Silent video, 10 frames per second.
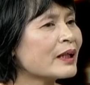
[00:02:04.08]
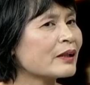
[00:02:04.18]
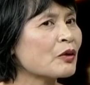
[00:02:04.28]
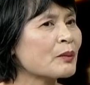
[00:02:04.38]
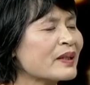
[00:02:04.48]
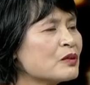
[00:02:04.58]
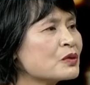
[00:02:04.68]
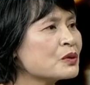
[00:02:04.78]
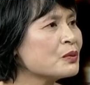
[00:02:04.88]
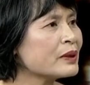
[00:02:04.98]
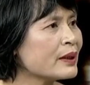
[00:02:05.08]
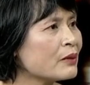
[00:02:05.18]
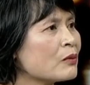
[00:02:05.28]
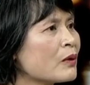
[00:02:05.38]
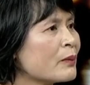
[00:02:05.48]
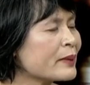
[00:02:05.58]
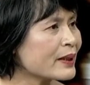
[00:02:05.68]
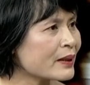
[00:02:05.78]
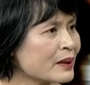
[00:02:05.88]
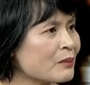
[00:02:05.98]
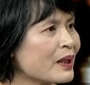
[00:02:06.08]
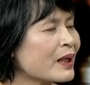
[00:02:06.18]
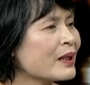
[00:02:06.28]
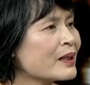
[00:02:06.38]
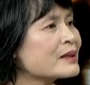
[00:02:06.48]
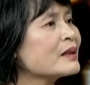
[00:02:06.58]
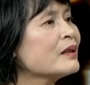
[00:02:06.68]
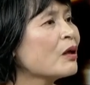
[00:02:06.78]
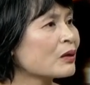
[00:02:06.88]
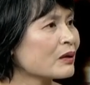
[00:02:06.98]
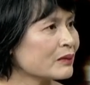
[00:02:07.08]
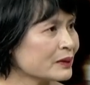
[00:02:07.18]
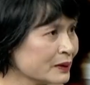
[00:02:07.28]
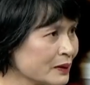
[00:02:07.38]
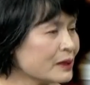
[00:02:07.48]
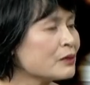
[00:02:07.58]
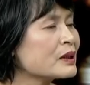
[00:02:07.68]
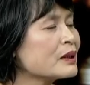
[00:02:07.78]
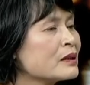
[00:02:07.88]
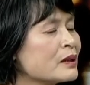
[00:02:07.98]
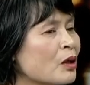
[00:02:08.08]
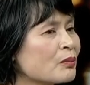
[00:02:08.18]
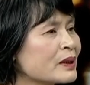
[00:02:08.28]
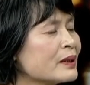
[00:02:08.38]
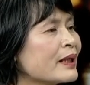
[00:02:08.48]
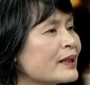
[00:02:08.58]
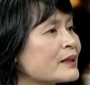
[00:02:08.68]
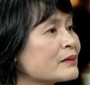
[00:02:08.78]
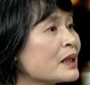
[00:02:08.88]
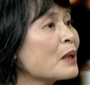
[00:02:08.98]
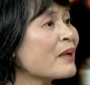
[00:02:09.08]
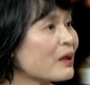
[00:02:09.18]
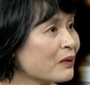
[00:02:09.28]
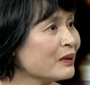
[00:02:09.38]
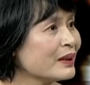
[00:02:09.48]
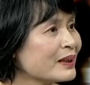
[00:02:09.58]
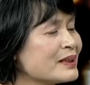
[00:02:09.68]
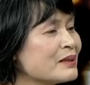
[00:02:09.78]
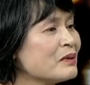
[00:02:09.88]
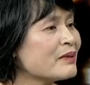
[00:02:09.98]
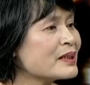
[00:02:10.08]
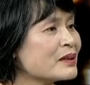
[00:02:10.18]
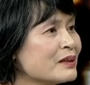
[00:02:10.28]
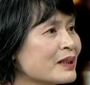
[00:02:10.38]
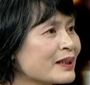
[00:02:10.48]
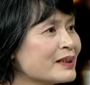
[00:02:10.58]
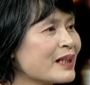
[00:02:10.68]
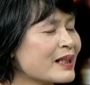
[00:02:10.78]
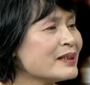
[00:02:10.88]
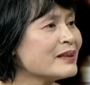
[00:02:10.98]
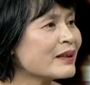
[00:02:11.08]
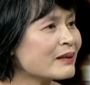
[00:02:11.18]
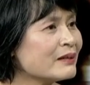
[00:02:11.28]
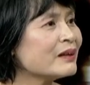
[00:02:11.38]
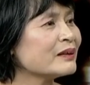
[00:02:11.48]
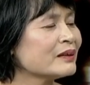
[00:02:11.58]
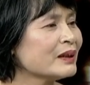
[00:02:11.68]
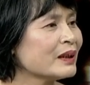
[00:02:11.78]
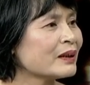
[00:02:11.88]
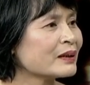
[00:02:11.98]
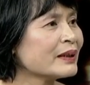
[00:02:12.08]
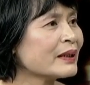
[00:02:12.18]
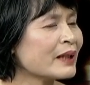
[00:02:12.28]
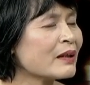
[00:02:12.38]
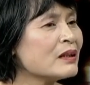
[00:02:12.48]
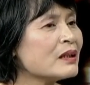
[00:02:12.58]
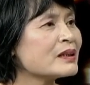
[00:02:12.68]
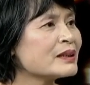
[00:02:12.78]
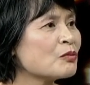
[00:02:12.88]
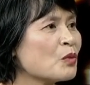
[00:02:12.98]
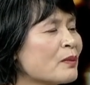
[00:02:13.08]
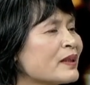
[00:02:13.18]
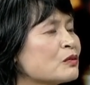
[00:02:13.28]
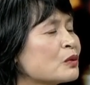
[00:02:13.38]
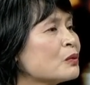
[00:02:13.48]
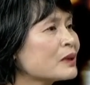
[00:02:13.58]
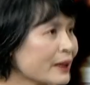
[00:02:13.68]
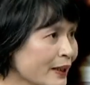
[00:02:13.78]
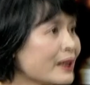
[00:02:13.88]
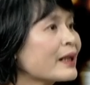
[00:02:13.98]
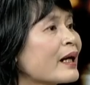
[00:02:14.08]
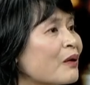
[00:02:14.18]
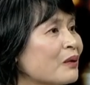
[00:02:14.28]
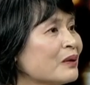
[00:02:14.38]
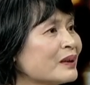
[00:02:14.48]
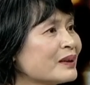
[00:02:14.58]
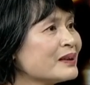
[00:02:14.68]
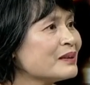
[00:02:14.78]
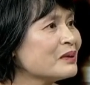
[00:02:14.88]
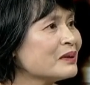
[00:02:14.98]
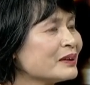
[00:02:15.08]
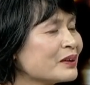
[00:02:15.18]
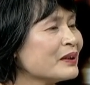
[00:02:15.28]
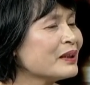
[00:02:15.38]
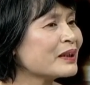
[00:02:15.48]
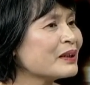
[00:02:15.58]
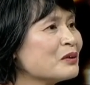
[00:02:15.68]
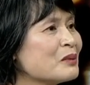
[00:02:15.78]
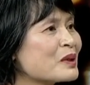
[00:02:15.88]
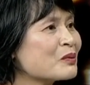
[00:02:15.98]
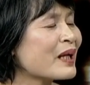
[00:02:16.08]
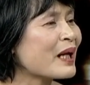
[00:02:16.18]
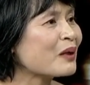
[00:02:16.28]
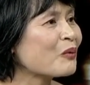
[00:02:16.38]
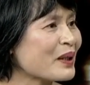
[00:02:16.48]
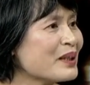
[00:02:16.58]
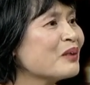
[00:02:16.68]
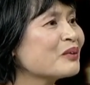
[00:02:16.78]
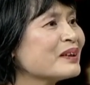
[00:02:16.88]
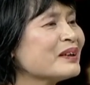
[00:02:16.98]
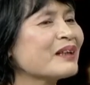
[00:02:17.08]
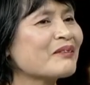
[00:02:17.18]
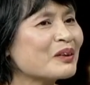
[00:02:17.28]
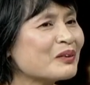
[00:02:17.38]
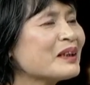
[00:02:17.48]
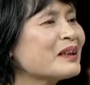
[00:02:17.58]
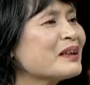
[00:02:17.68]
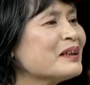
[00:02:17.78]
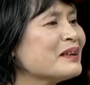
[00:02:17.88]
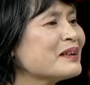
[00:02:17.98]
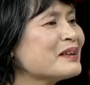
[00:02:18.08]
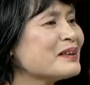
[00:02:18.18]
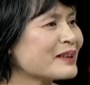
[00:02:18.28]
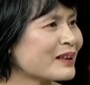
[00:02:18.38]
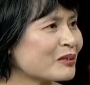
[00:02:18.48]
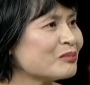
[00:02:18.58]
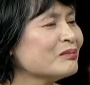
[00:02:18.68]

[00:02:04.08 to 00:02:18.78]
cả các loại bánh trung thu thì đều có một cái đặc điểm là rất ngọt chứa nhiều rất đường ngọt và thứ hai là rất là béo thế chính vì vậy cho nên là cái giá trị năng lượng à, cái thành năng lượng ở trong mỗi bánh trung thu là khá là cao thế chính cho nên là nếu như mà chúng ta ăn quá nhiều thì vẫn có thể gây nên cái tình trạng